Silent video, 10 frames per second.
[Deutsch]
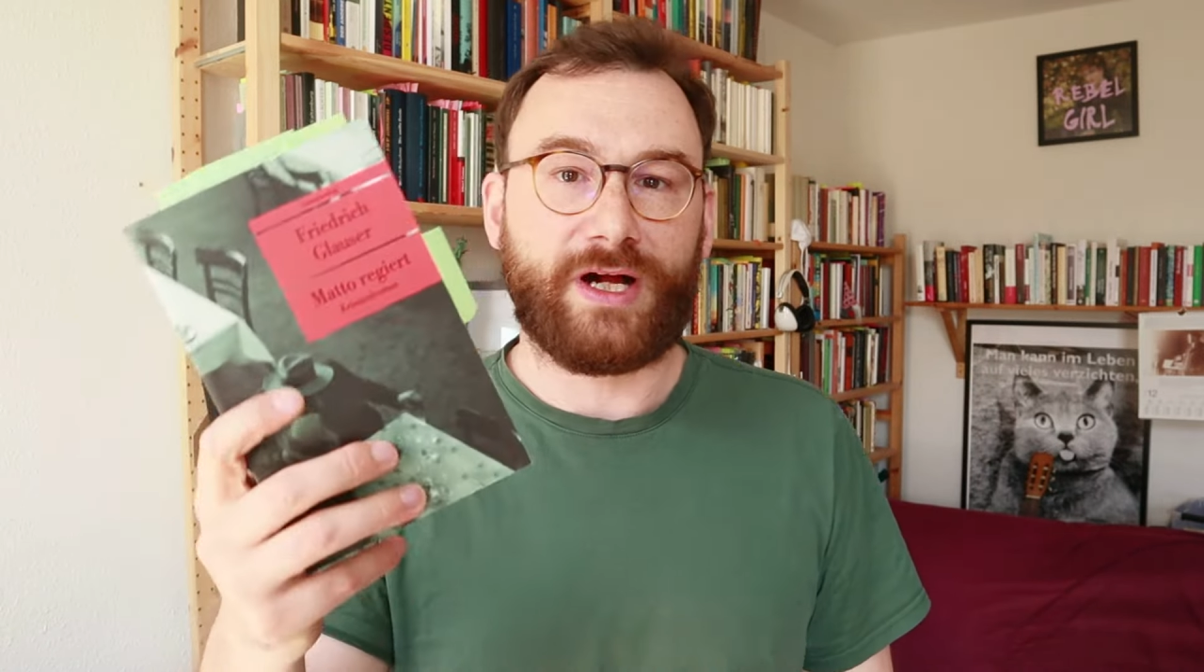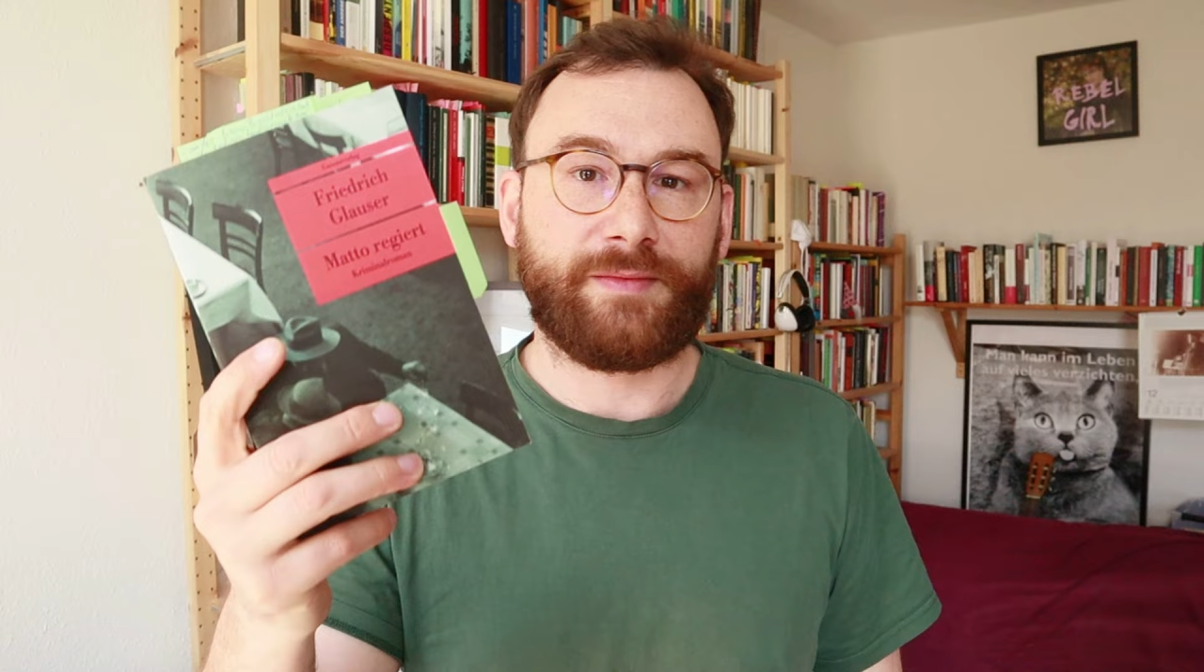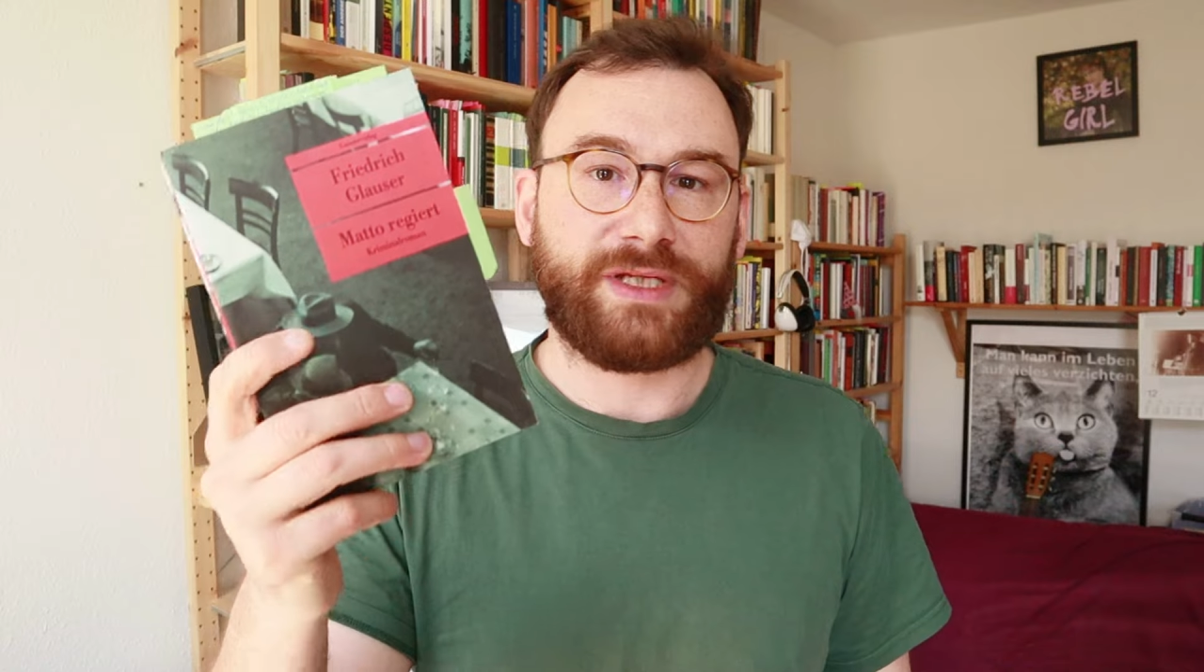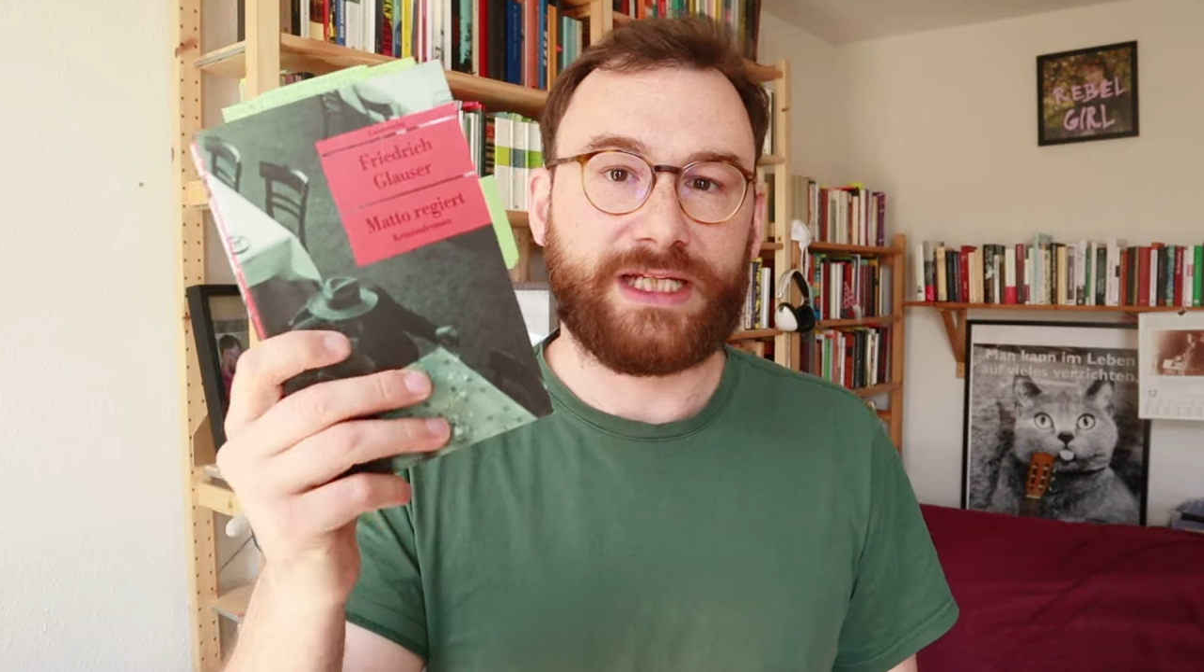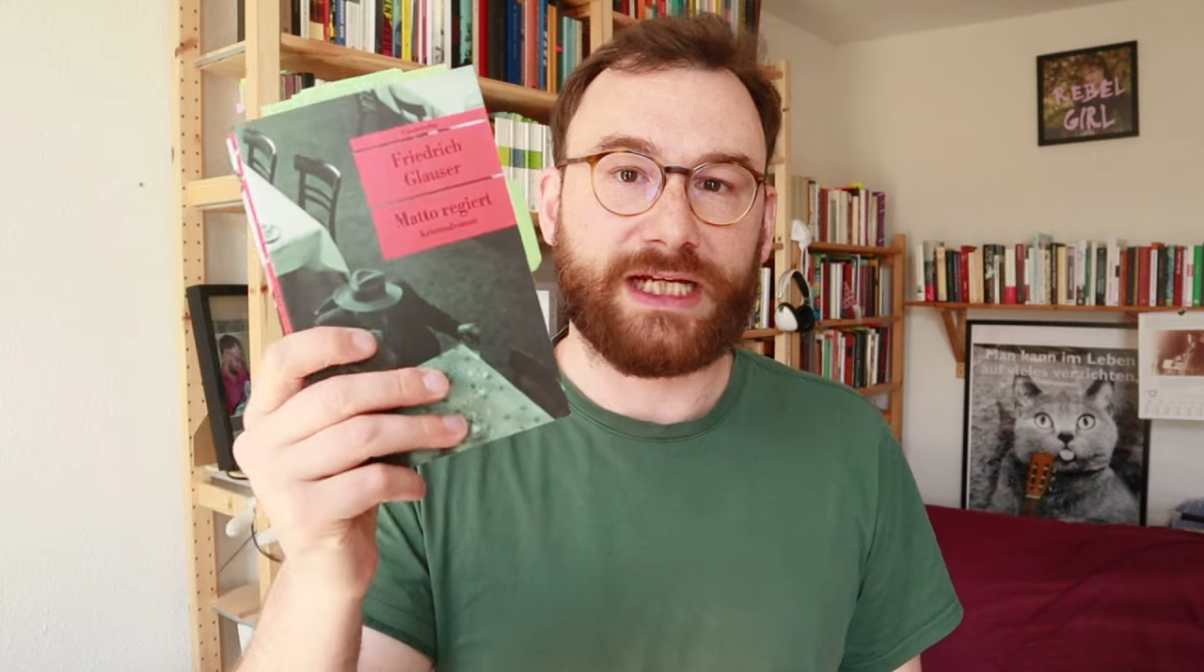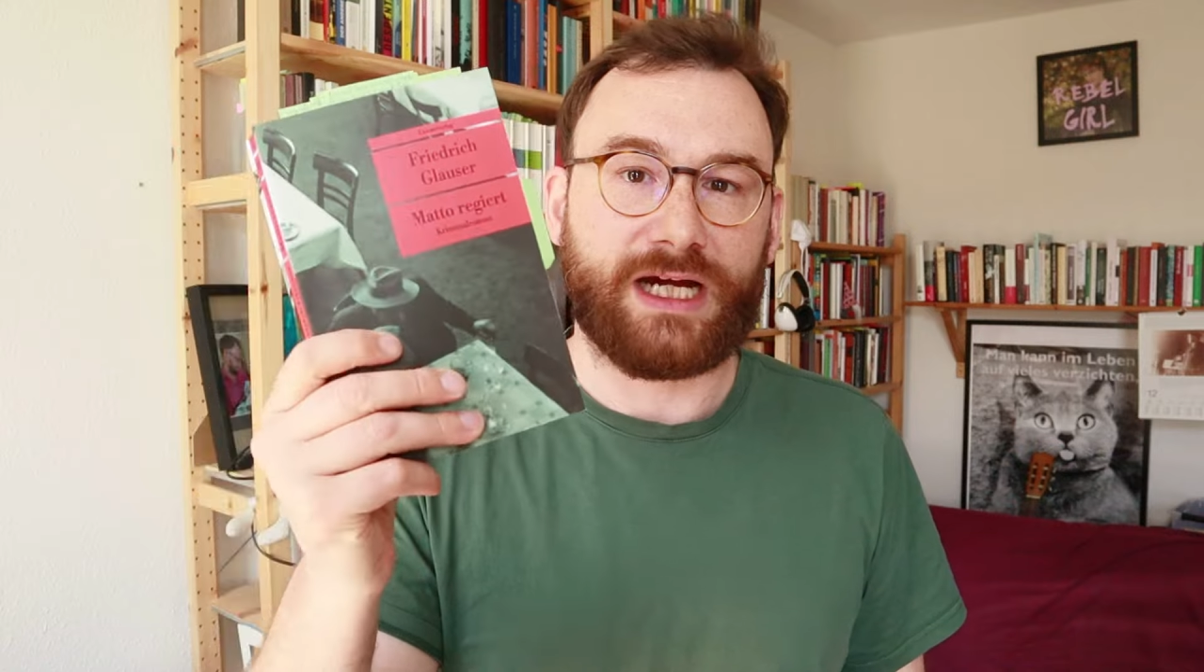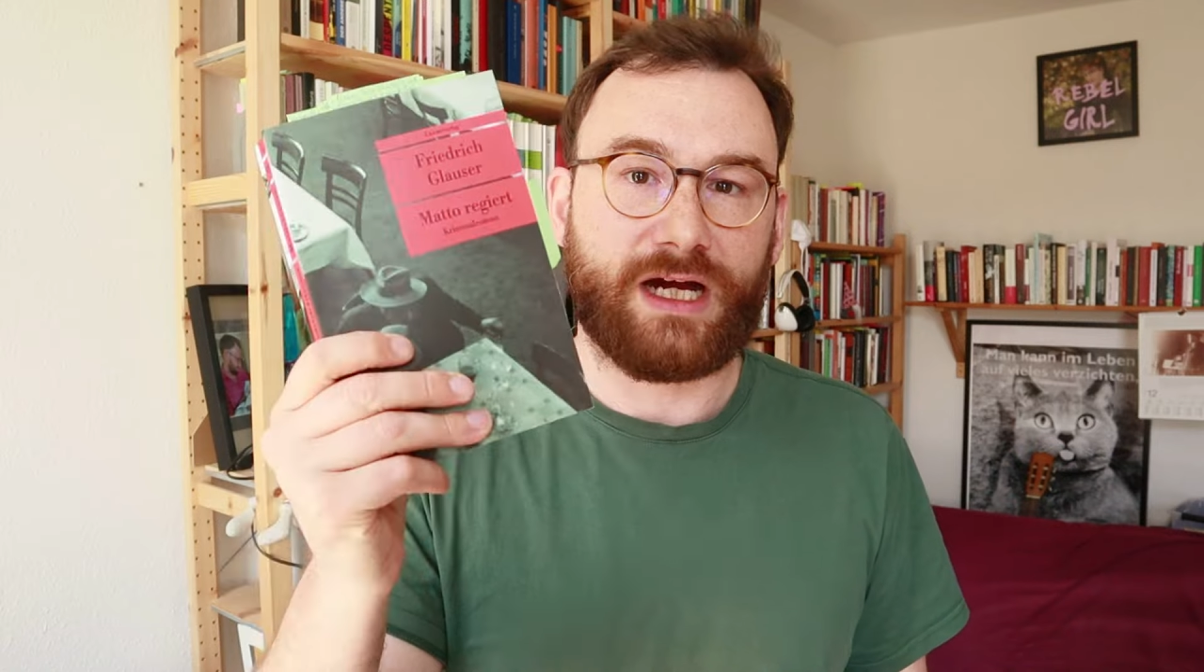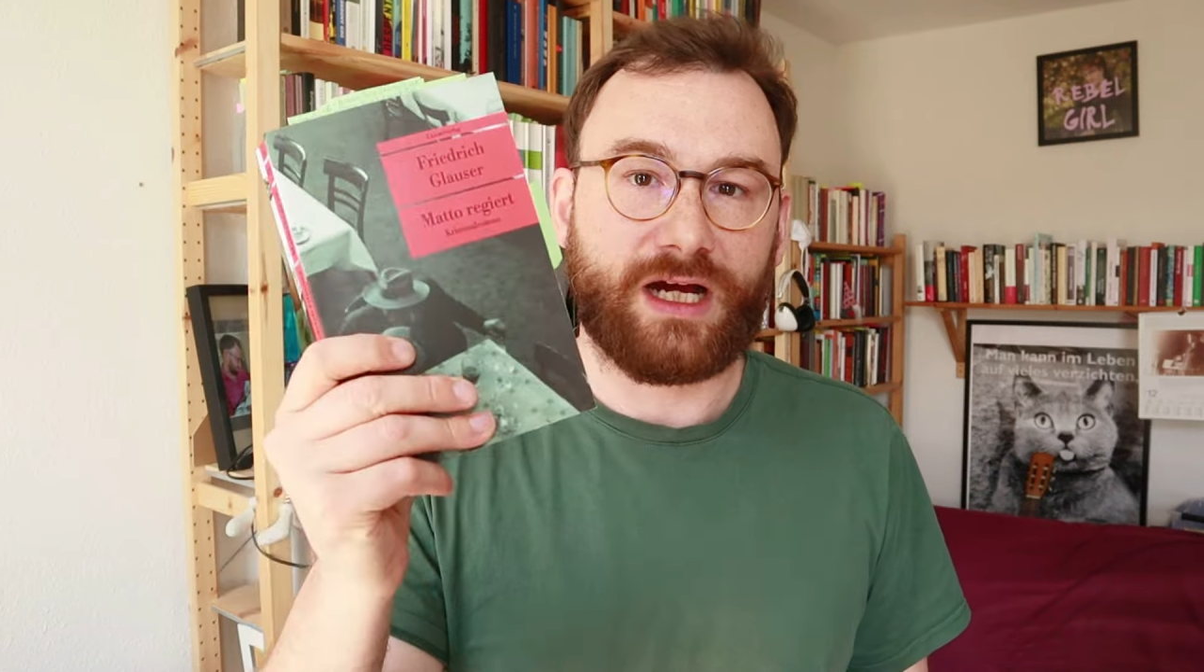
allem die